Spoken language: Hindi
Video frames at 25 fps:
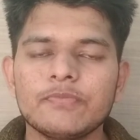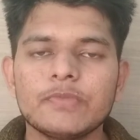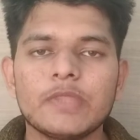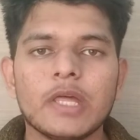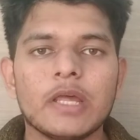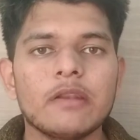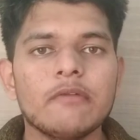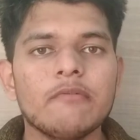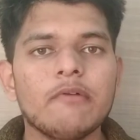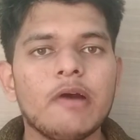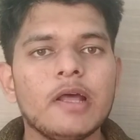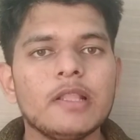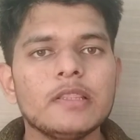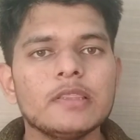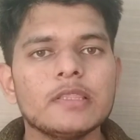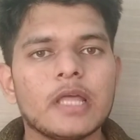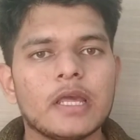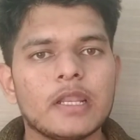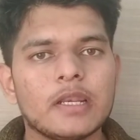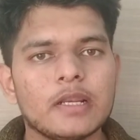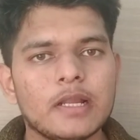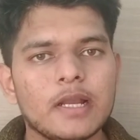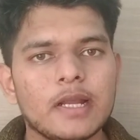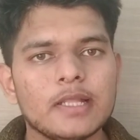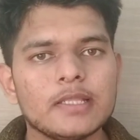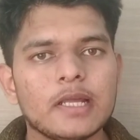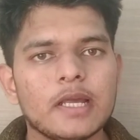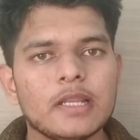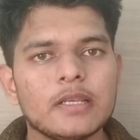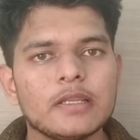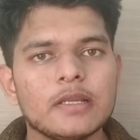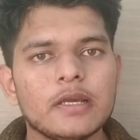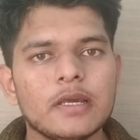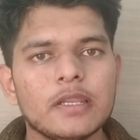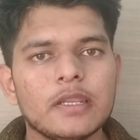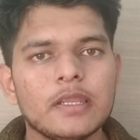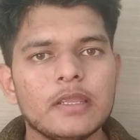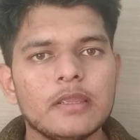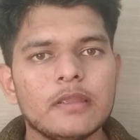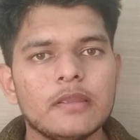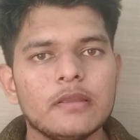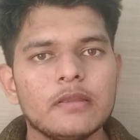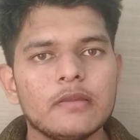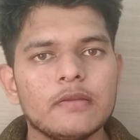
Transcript: धनवान धन का दान करे